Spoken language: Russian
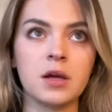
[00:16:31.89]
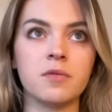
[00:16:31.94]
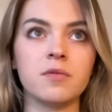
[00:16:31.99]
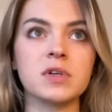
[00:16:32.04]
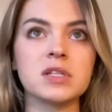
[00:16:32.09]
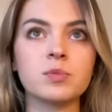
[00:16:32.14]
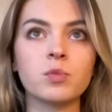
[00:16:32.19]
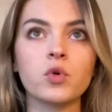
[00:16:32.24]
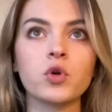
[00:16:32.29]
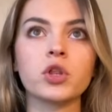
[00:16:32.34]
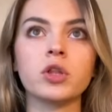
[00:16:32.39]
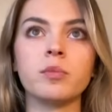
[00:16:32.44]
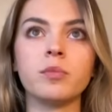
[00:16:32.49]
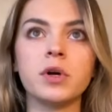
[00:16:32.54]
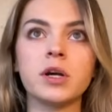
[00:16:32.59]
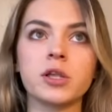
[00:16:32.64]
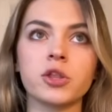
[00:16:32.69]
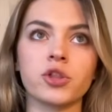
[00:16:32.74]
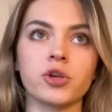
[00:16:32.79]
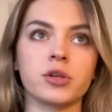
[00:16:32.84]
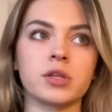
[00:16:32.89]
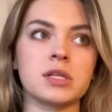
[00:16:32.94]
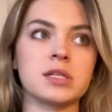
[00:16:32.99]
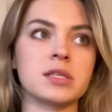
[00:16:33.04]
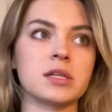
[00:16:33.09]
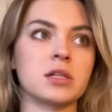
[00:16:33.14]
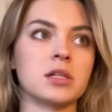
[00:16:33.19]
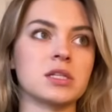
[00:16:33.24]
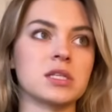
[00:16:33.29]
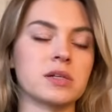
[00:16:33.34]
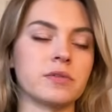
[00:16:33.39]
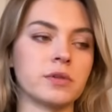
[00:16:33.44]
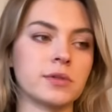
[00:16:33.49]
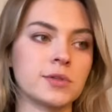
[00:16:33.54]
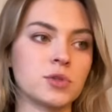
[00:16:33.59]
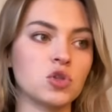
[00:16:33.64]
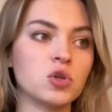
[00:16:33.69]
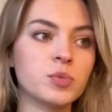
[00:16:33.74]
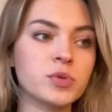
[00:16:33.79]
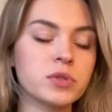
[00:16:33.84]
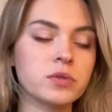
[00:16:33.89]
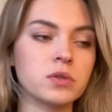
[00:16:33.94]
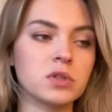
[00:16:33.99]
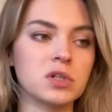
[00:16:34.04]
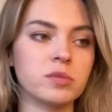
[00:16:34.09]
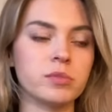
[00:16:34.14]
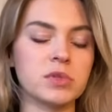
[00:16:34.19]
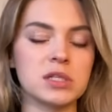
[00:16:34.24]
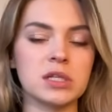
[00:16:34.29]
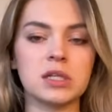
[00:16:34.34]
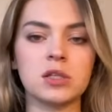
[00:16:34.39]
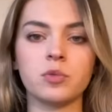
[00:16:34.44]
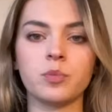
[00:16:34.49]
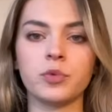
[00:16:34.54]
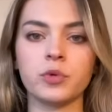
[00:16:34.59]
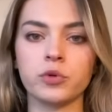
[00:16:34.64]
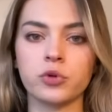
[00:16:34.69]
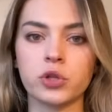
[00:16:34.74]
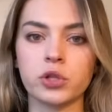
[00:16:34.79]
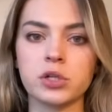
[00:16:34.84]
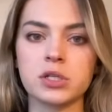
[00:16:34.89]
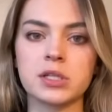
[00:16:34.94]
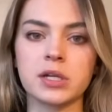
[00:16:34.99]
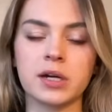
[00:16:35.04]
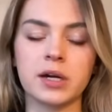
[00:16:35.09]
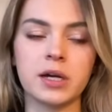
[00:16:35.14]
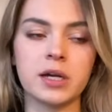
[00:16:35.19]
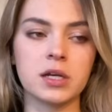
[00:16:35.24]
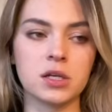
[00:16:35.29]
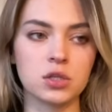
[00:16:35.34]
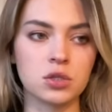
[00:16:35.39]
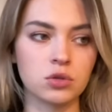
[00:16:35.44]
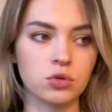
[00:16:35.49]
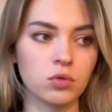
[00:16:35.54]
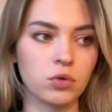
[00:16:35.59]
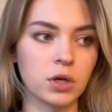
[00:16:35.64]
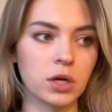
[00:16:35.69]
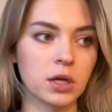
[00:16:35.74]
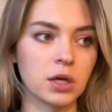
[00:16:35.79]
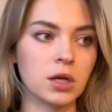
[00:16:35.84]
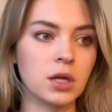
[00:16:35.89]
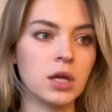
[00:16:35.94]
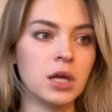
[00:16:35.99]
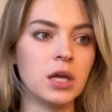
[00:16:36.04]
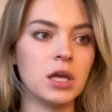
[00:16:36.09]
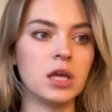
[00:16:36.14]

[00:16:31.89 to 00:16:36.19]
Возможно, менеджер не согласовал с собственниками, из-за этого получилась такая история.